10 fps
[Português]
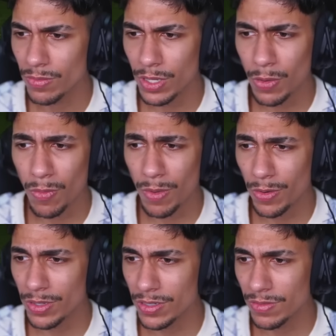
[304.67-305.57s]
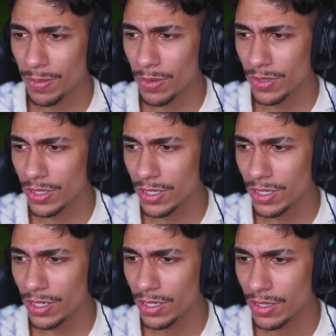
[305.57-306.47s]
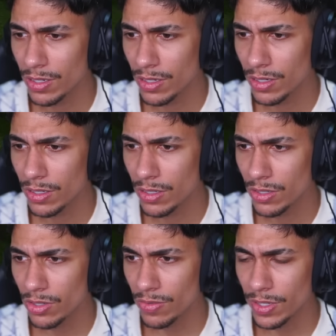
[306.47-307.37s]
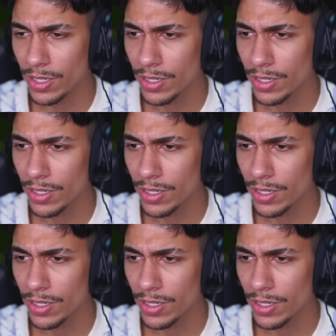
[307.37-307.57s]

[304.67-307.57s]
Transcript: tem alguma coisa a ver pra onde você tem que ir? Deixa eu ver.